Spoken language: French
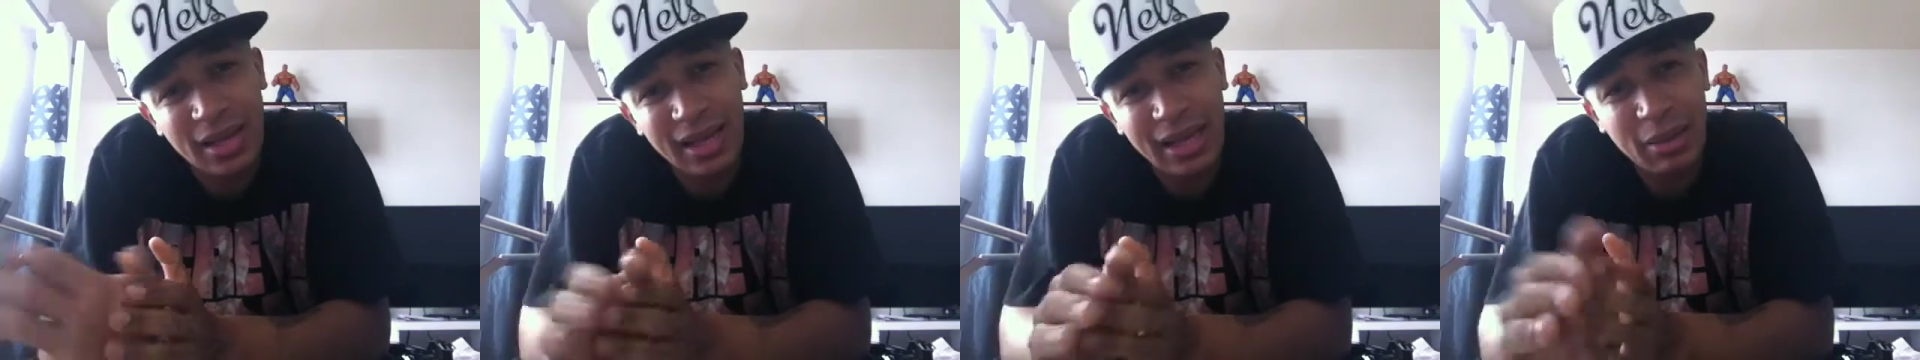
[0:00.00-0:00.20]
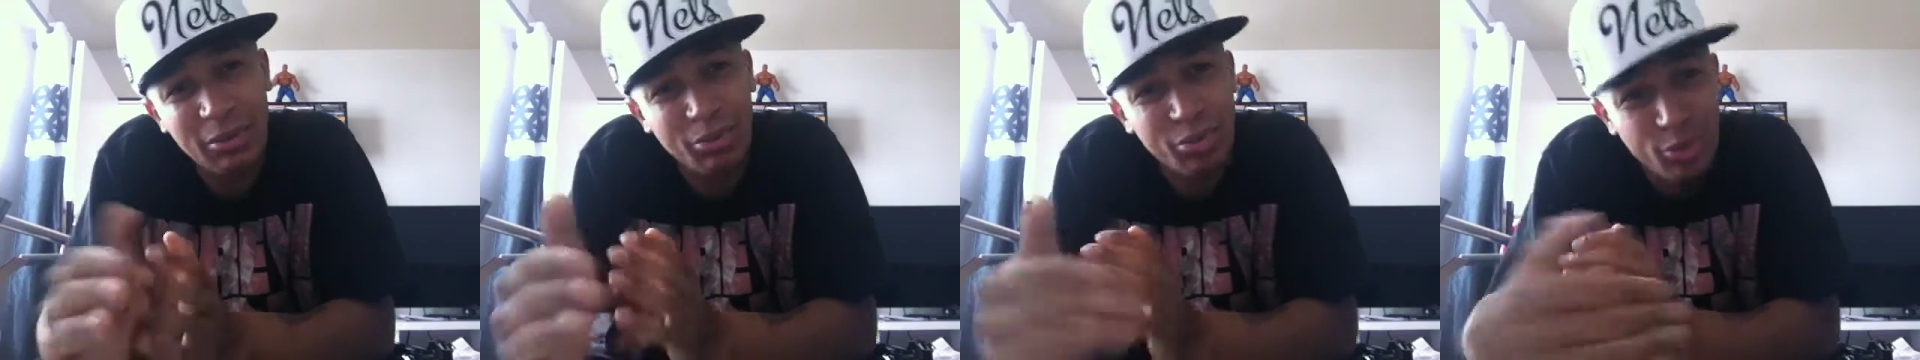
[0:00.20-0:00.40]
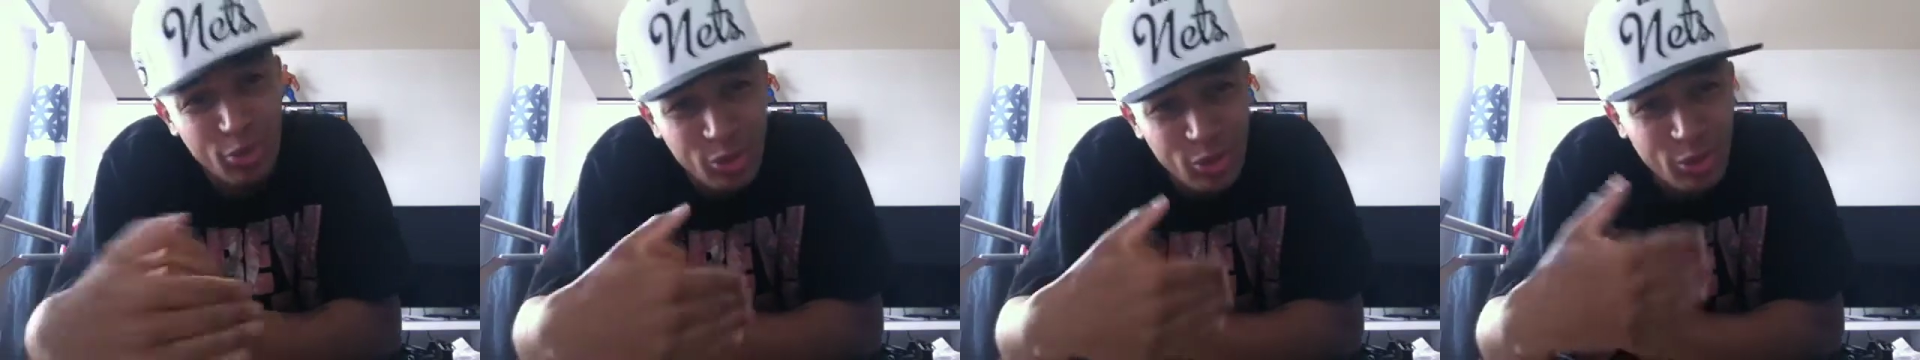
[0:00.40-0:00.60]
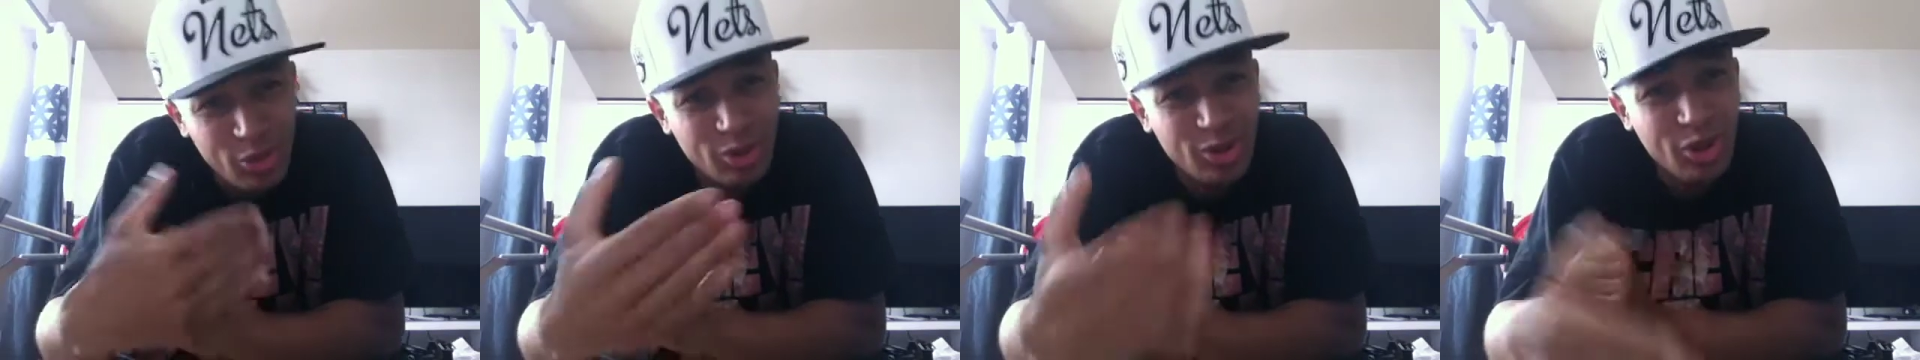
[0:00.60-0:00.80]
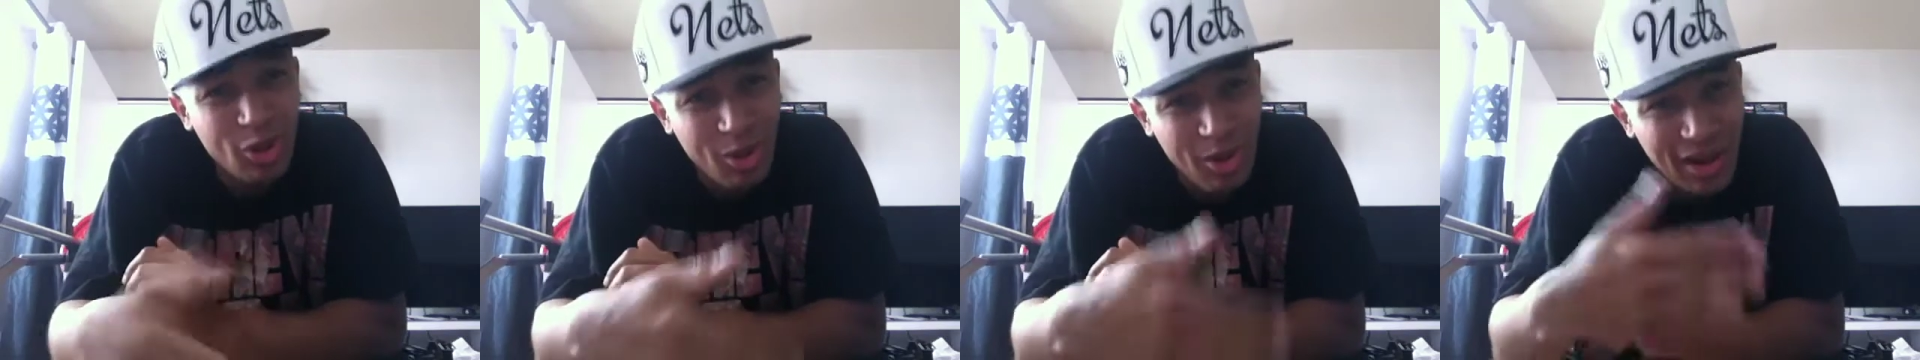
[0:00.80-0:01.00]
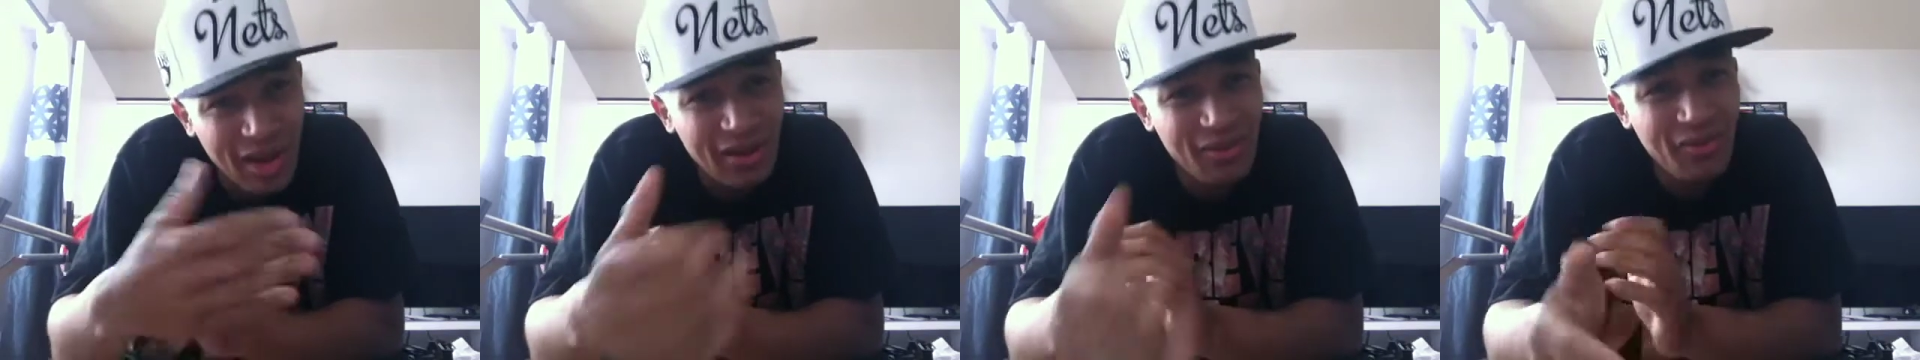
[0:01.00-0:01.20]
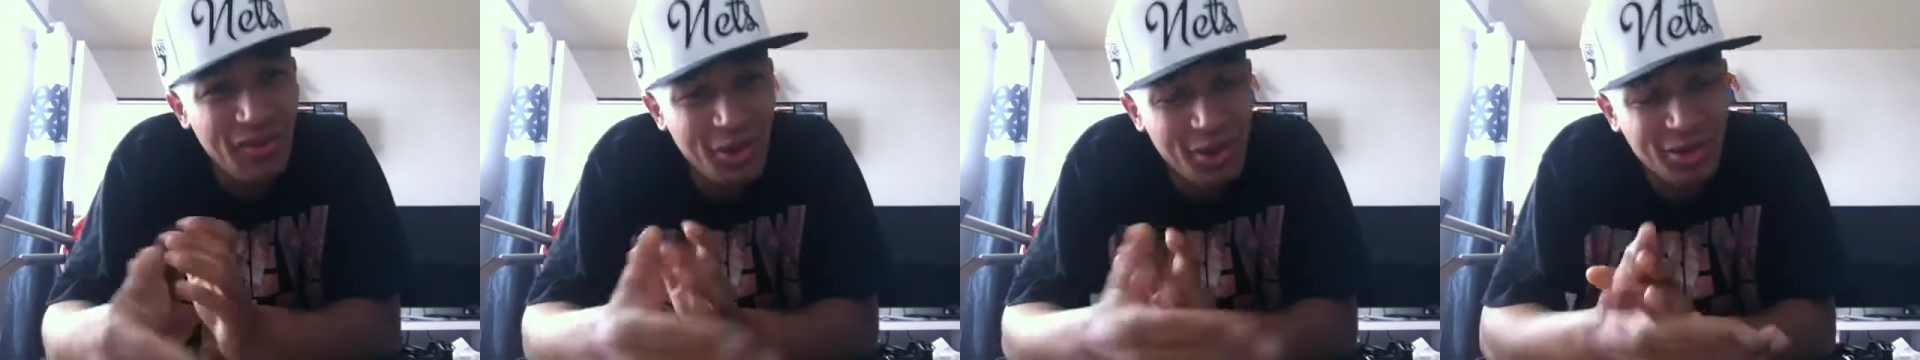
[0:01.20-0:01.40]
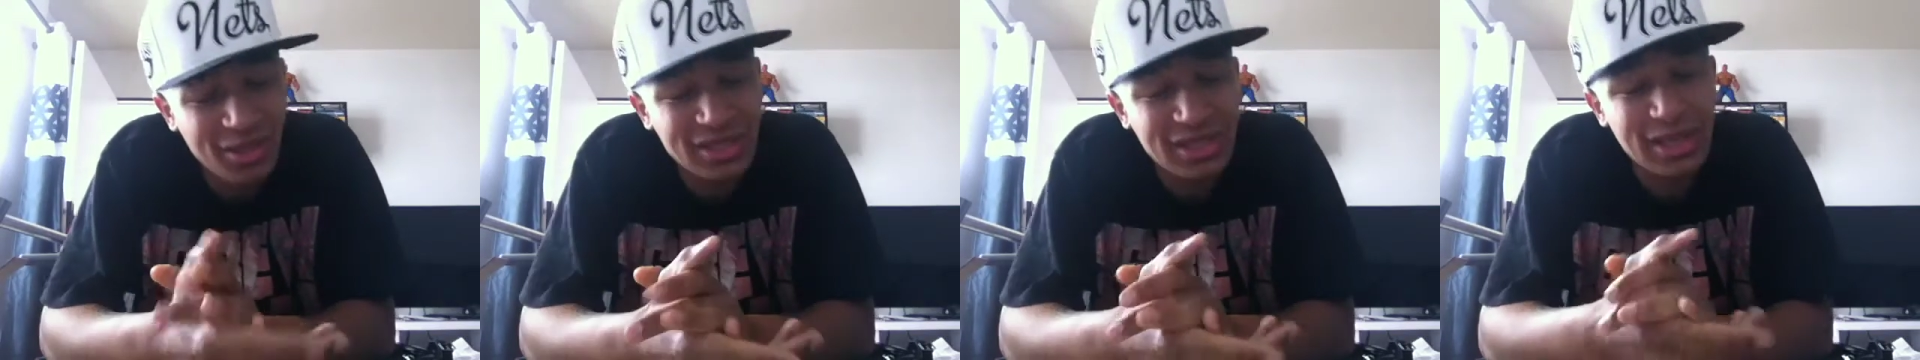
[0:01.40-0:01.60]
Et plus le temps
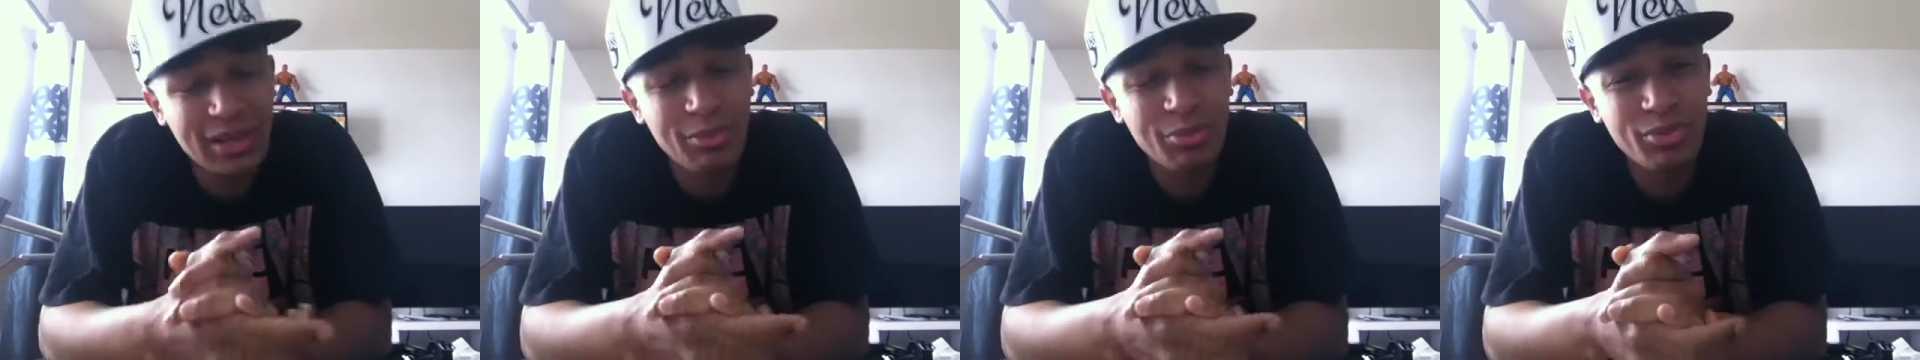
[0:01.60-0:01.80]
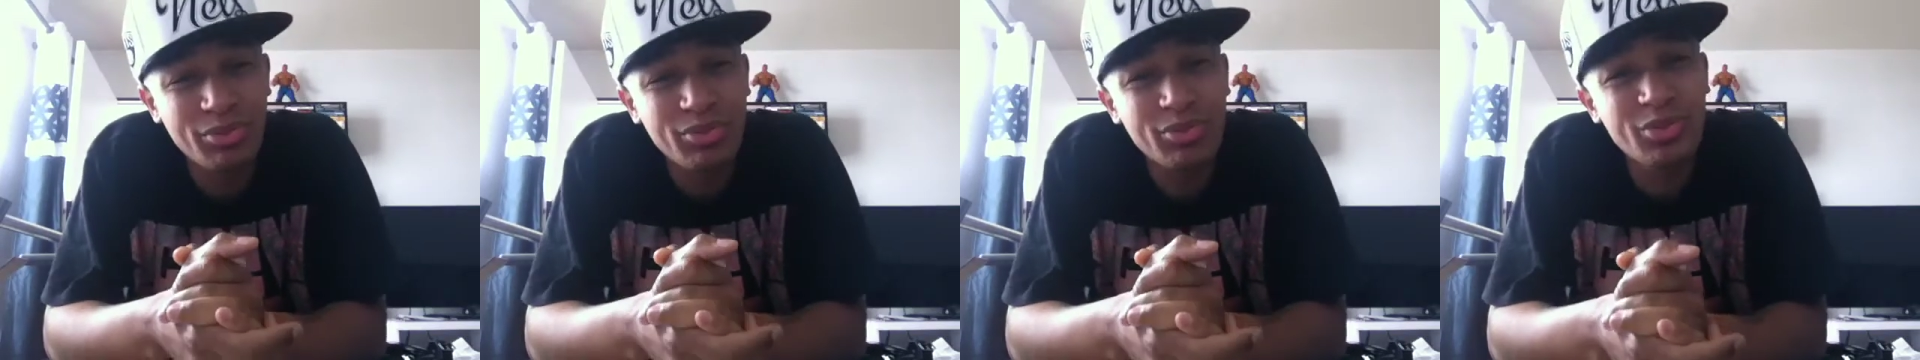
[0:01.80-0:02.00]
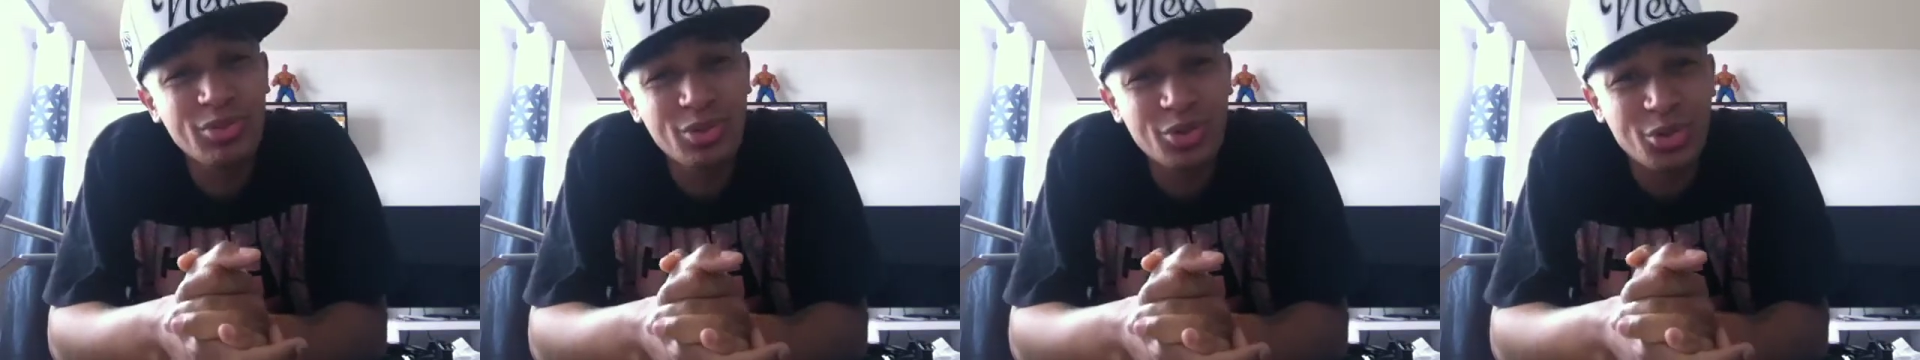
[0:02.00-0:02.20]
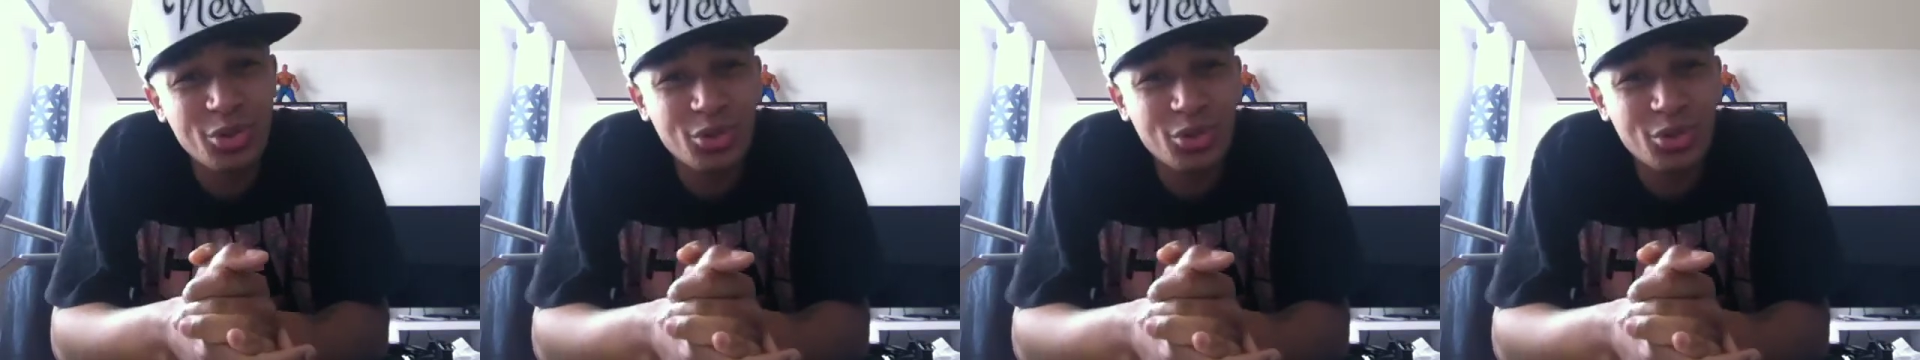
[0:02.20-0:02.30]
avance et plus